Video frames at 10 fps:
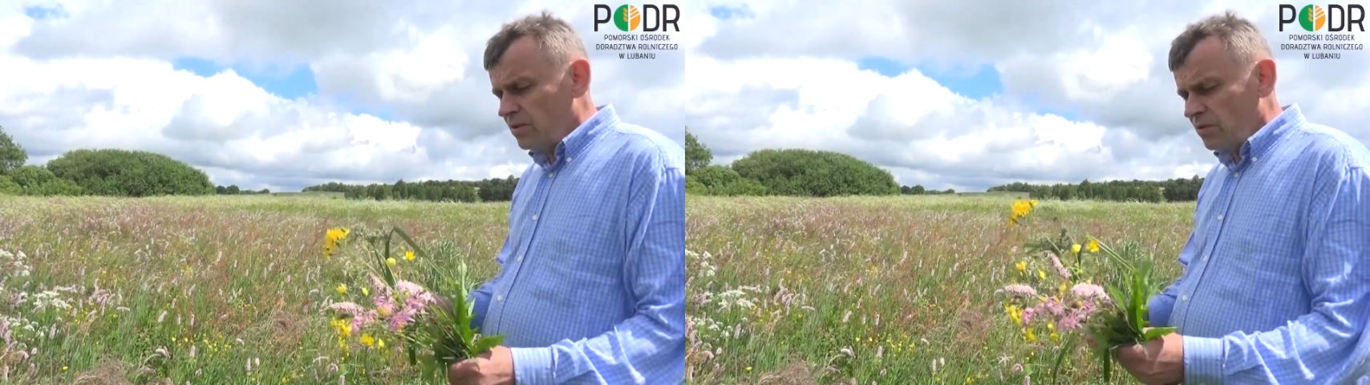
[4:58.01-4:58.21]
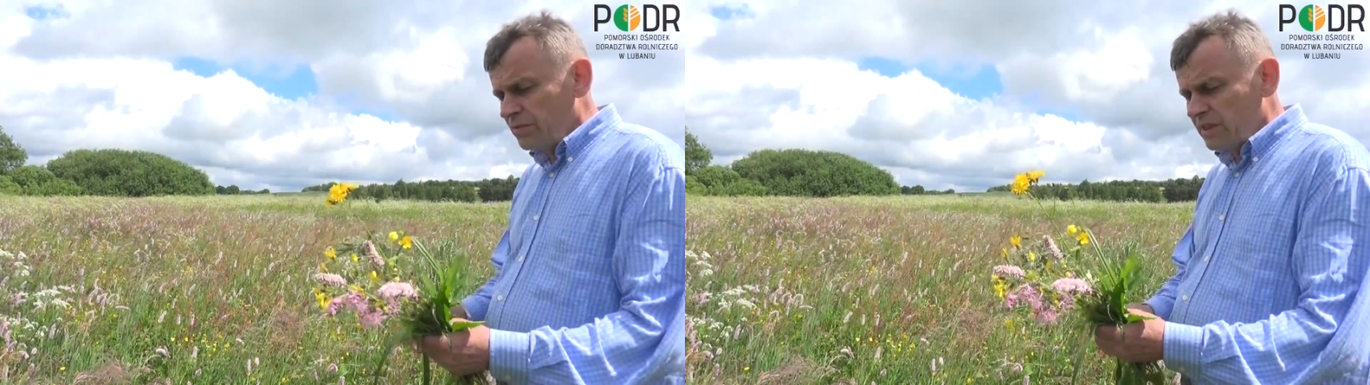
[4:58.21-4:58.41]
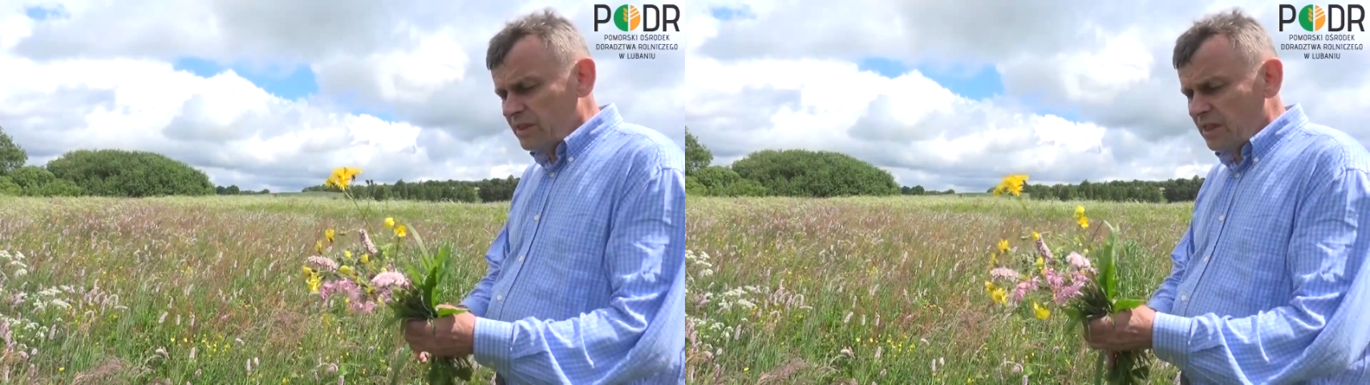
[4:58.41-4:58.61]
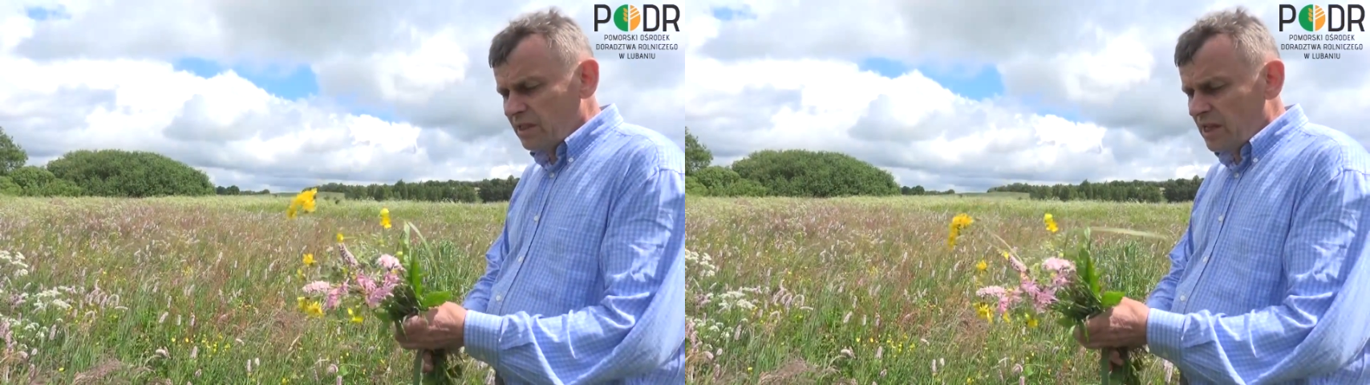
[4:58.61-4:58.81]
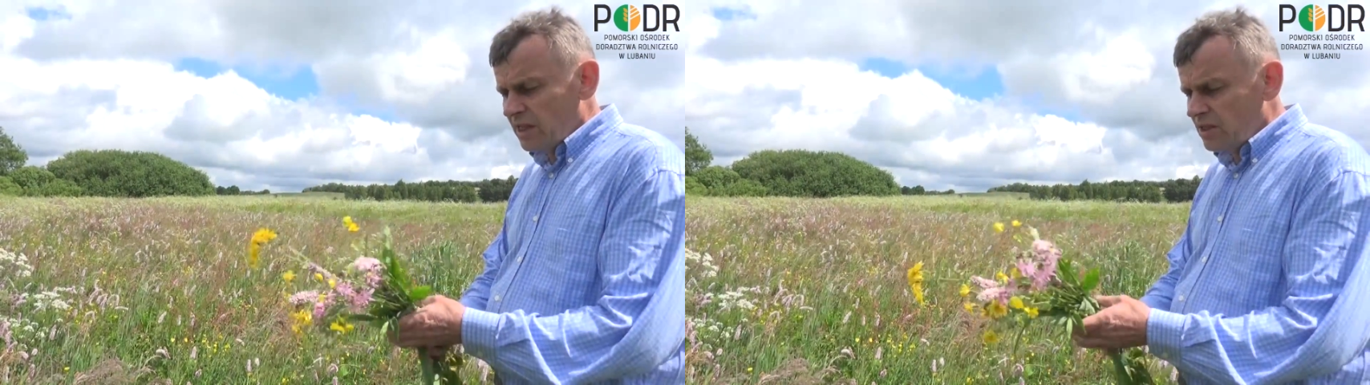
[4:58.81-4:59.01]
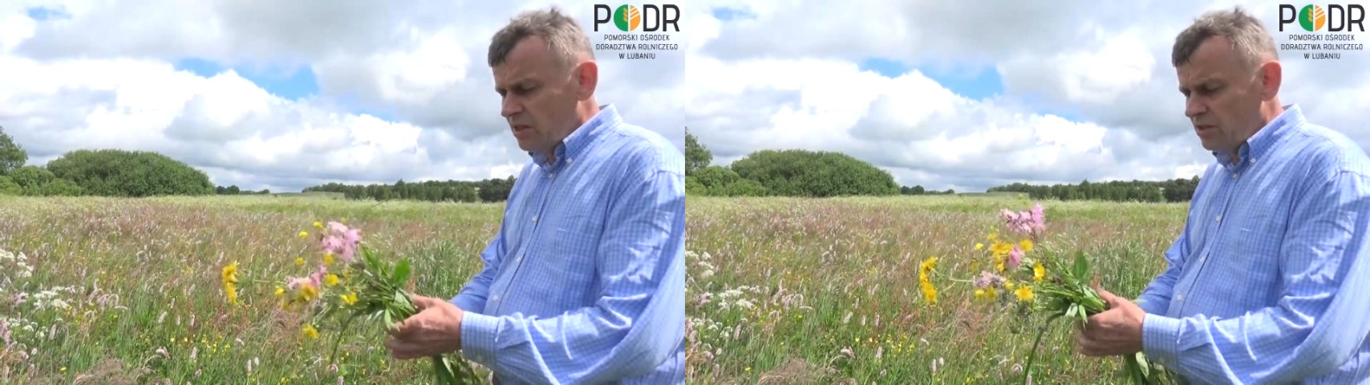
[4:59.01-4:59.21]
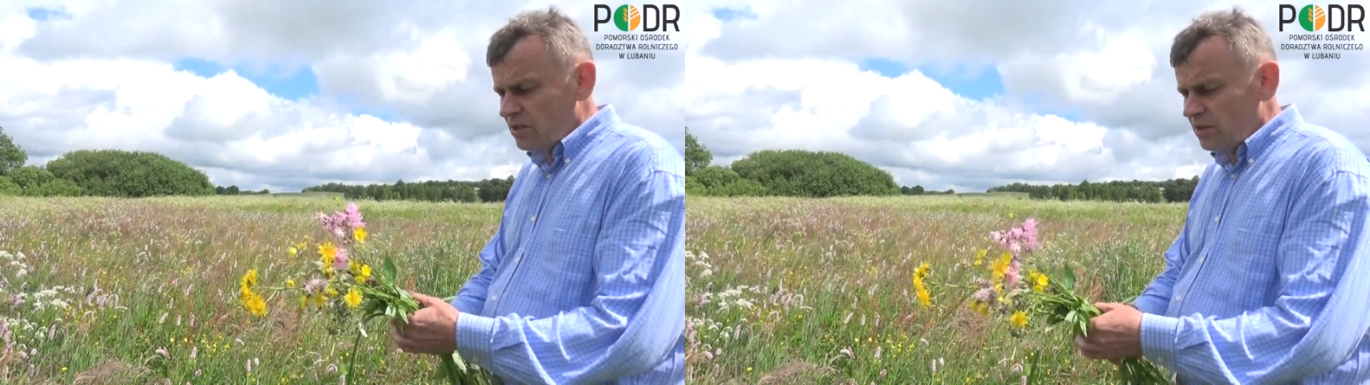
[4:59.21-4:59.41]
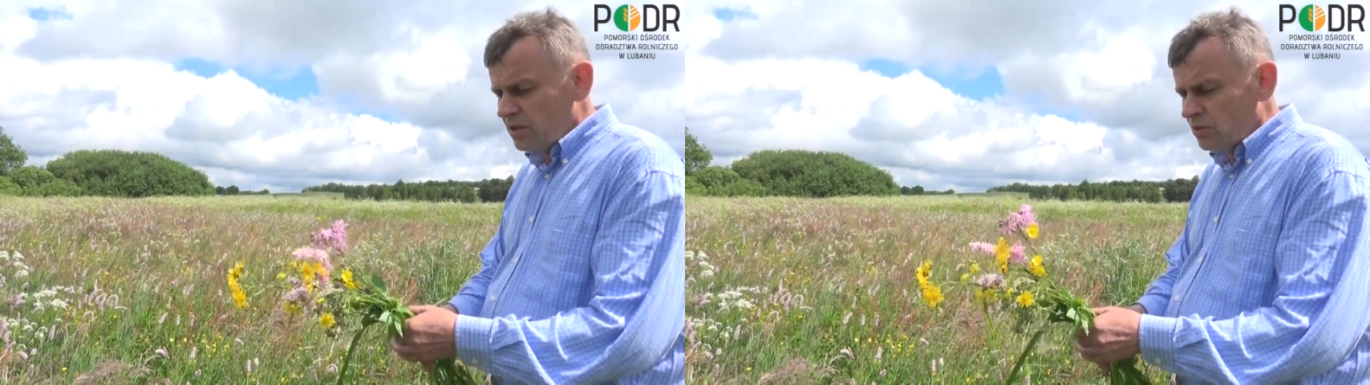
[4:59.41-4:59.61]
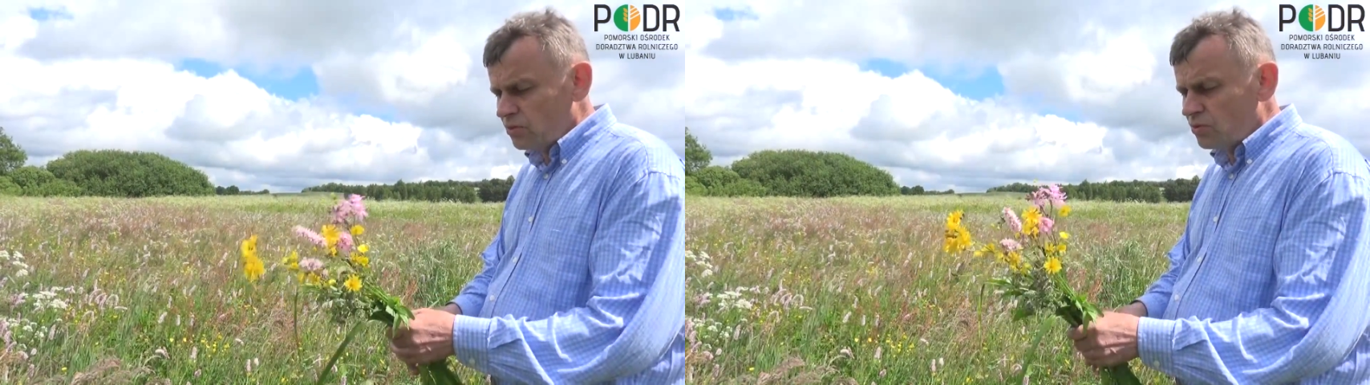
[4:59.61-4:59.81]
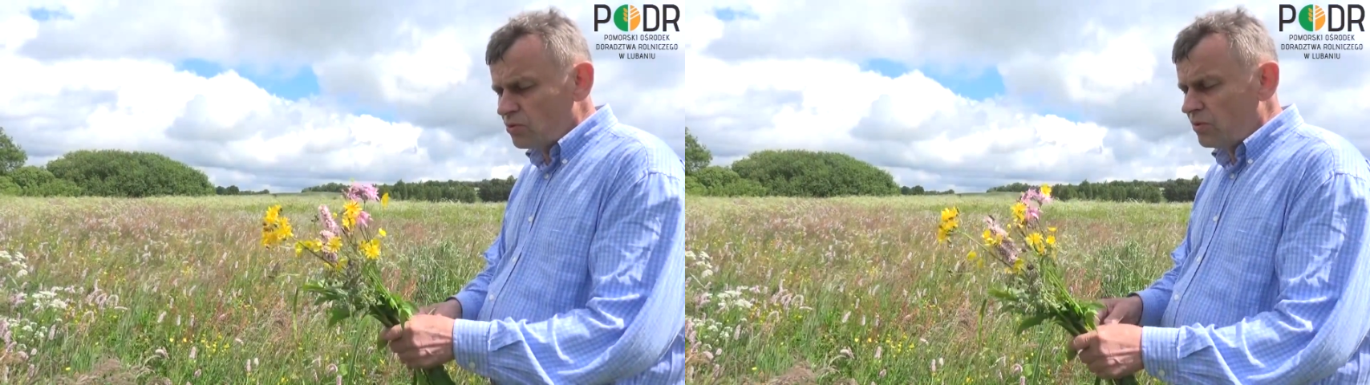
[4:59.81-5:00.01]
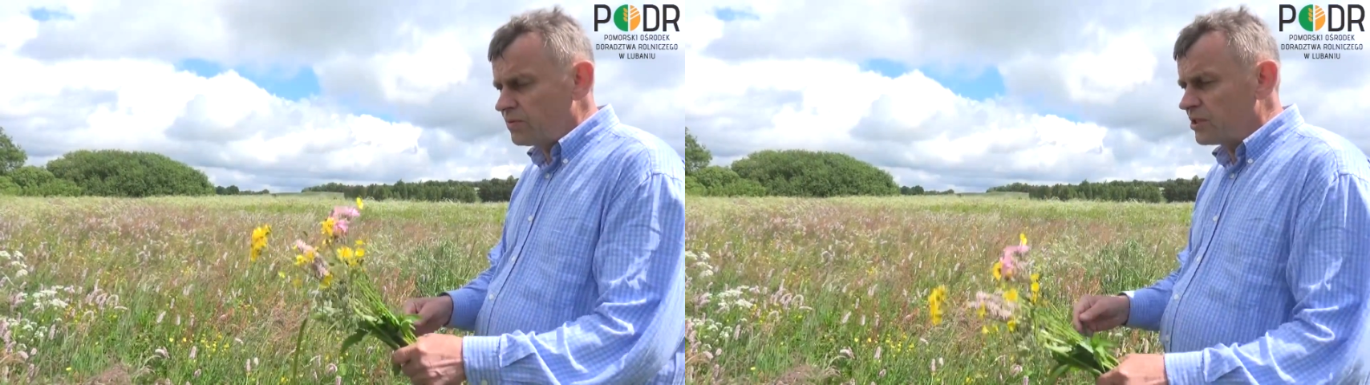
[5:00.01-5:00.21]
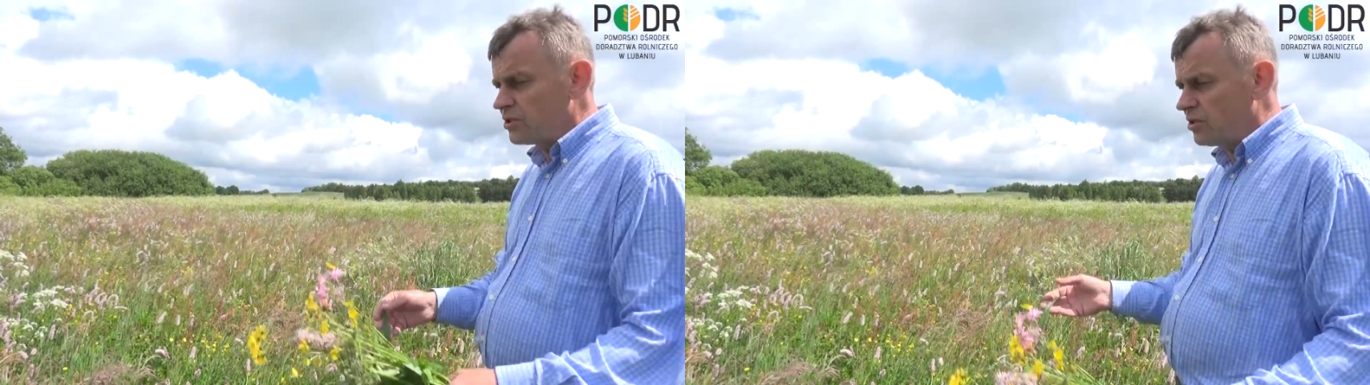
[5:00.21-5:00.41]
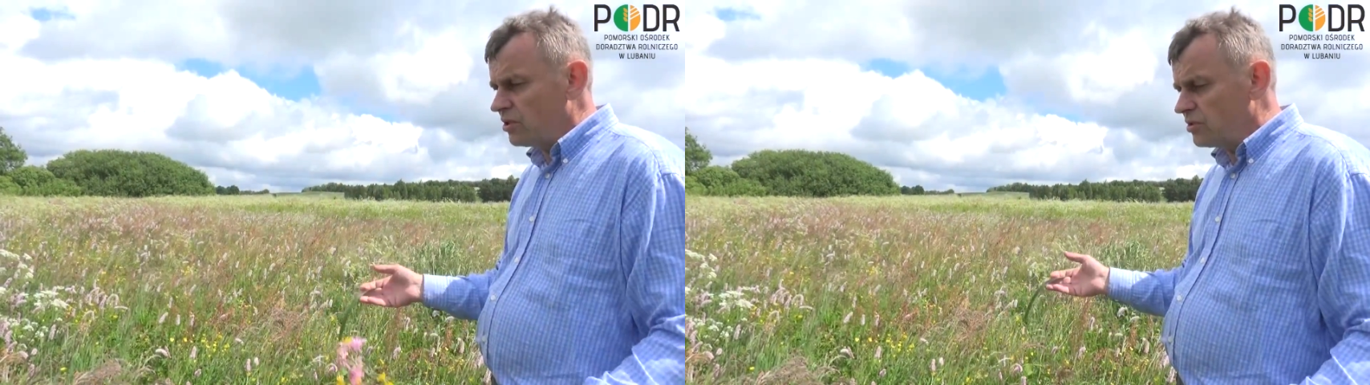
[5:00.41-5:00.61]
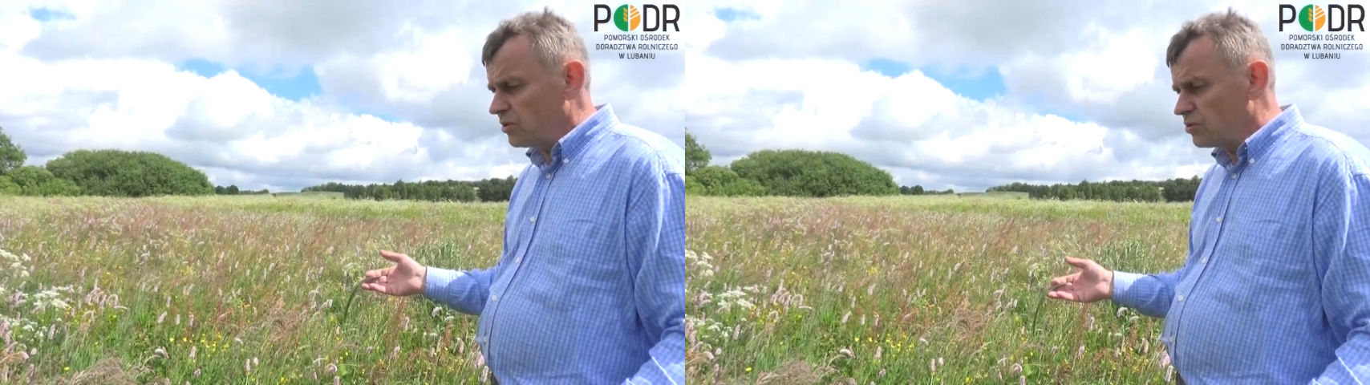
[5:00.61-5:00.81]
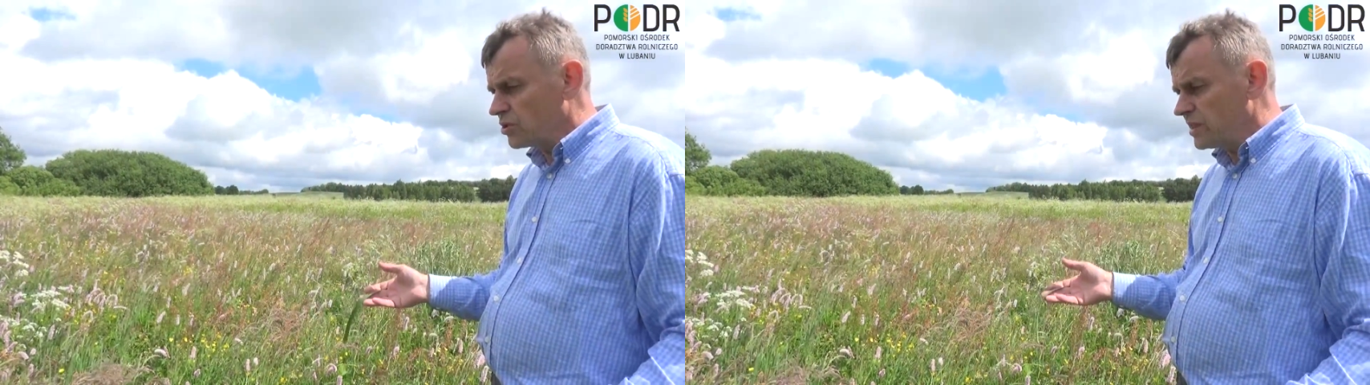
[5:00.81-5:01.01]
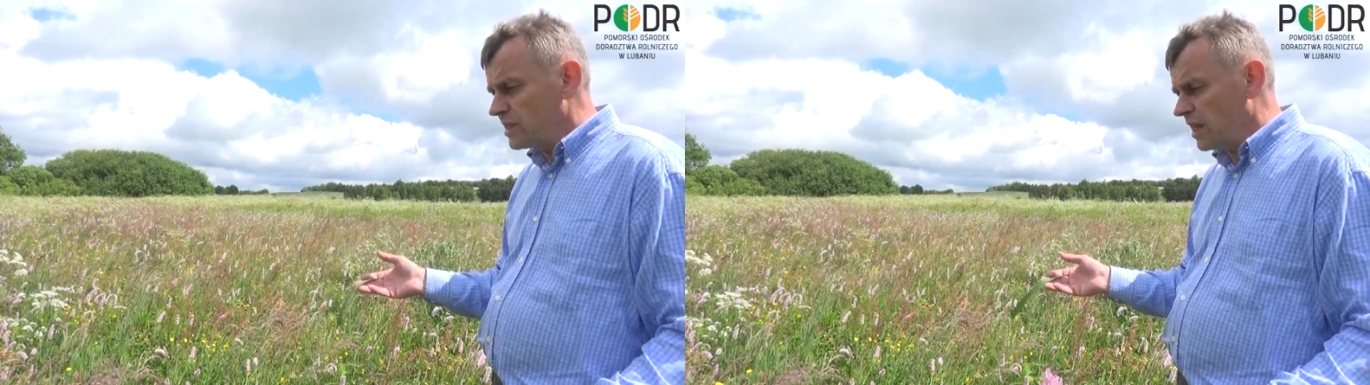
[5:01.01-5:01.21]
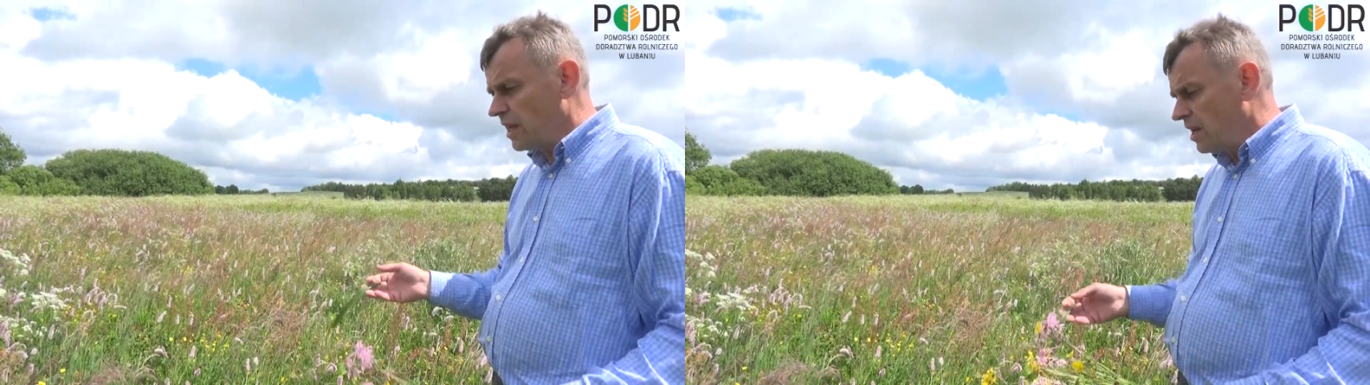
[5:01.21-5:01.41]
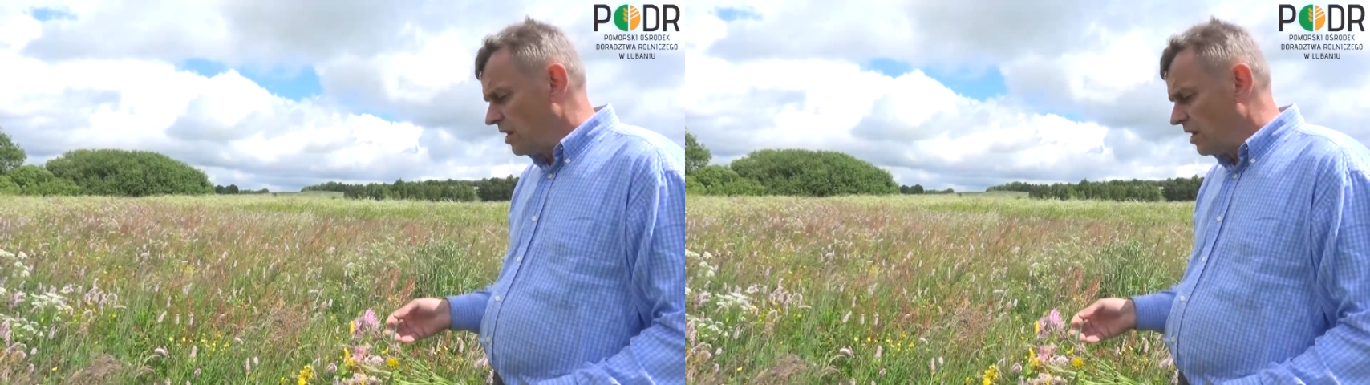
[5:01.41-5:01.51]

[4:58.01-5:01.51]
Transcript: Również z tych takich gatunków, jeśli chodzi o turzycę,